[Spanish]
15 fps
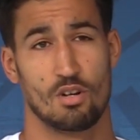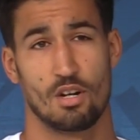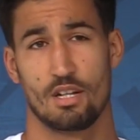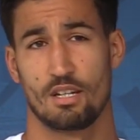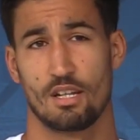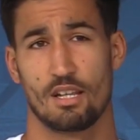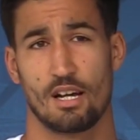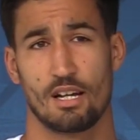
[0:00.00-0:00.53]

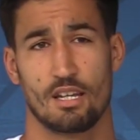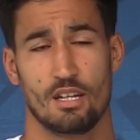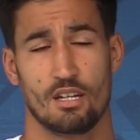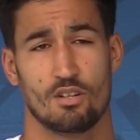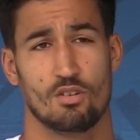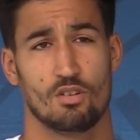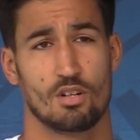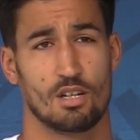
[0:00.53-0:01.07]
gente de aquí,
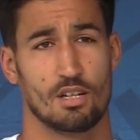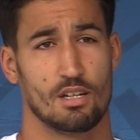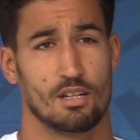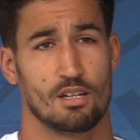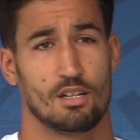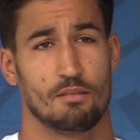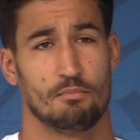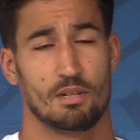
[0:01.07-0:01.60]
¿no?
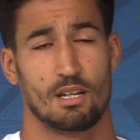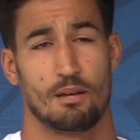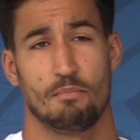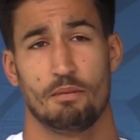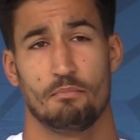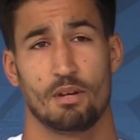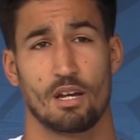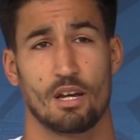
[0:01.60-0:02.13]
que,
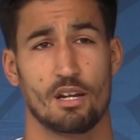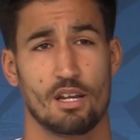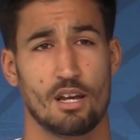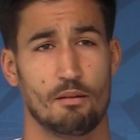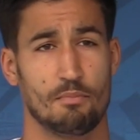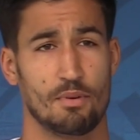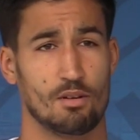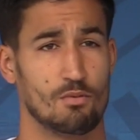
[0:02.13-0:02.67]
también me
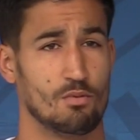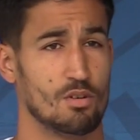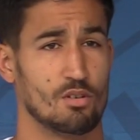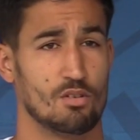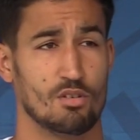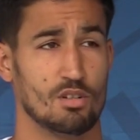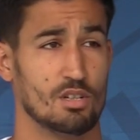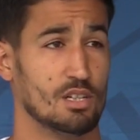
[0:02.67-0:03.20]
querían, pero
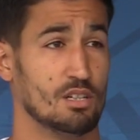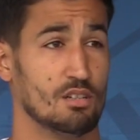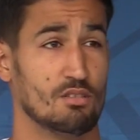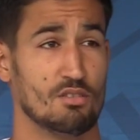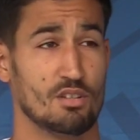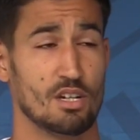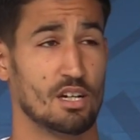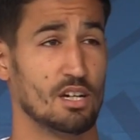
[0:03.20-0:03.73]
bueno, eh,
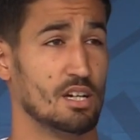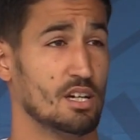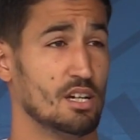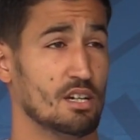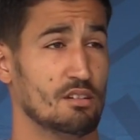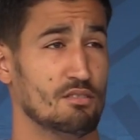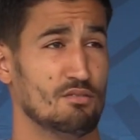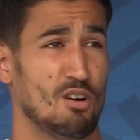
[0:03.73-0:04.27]
no
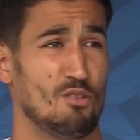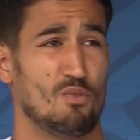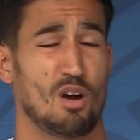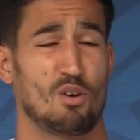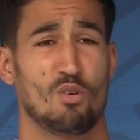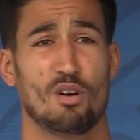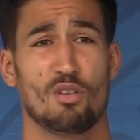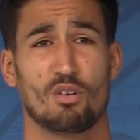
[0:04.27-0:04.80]
llegué no a un
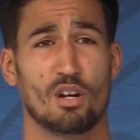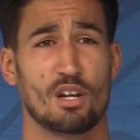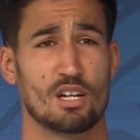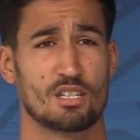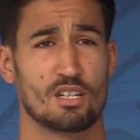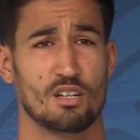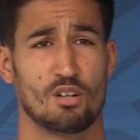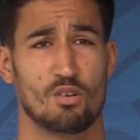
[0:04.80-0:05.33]
acuerdo,
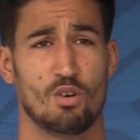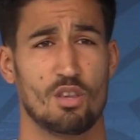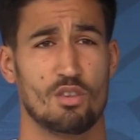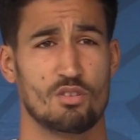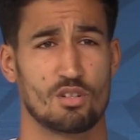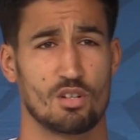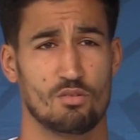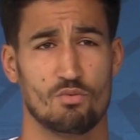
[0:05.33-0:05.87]
quería seguir
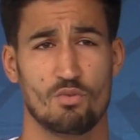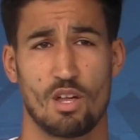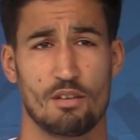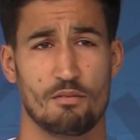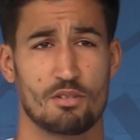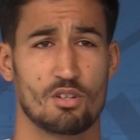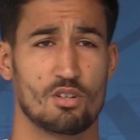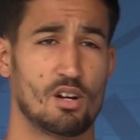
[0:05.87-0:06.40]
jugando en segunda
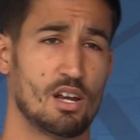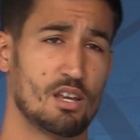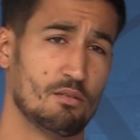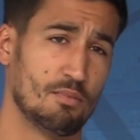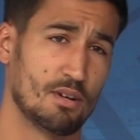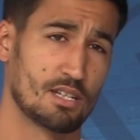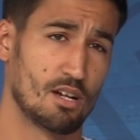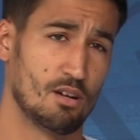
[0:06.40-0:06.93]
división el año
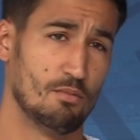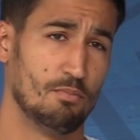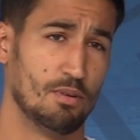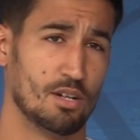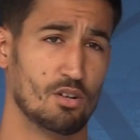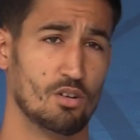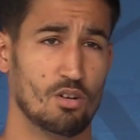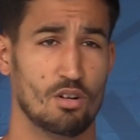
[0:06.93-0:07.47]
pasado,
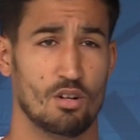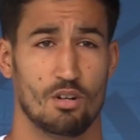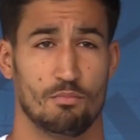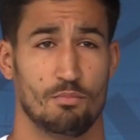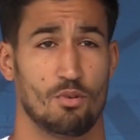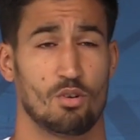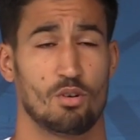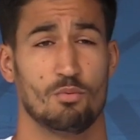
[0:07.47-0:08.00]
pero
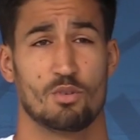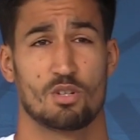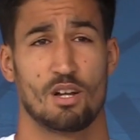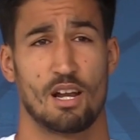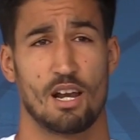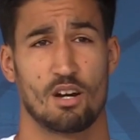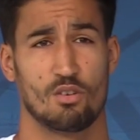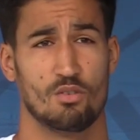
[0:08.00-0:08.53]
por cómo
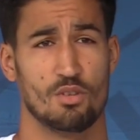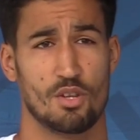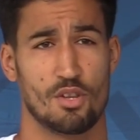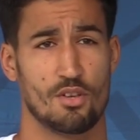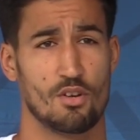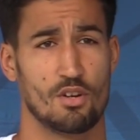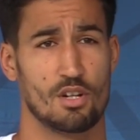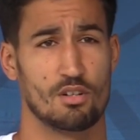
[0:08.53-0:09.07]
estaban las
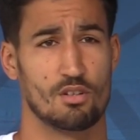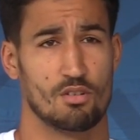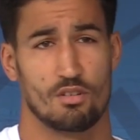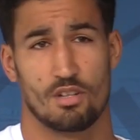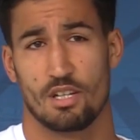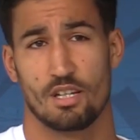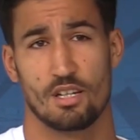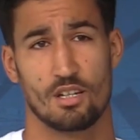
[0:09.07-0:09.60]
condiciones, ¿no?
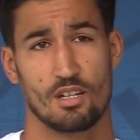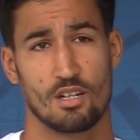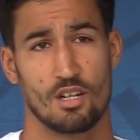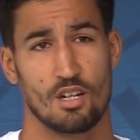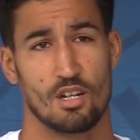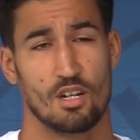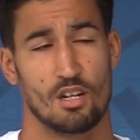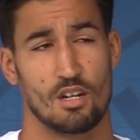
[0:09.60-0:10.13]
de,
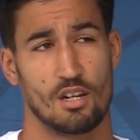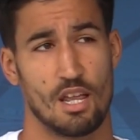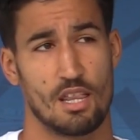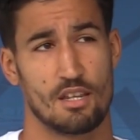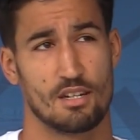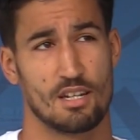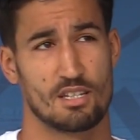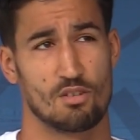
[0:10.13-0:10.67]

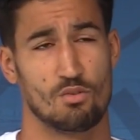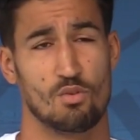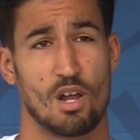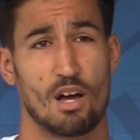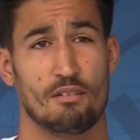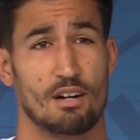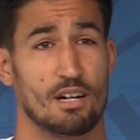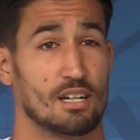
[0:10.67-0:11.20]
nadie te
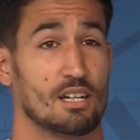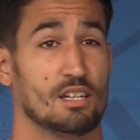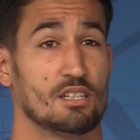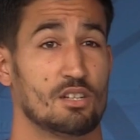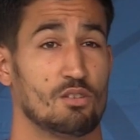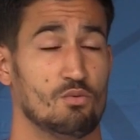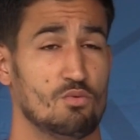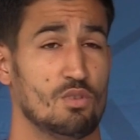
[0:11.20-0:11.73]
aseguraba que en
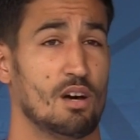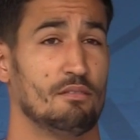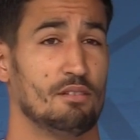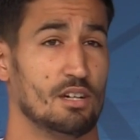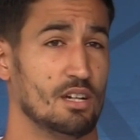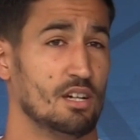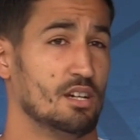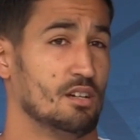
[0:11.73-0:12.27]
segunda
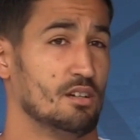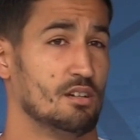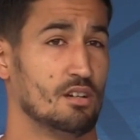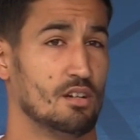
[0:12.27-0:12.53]
vez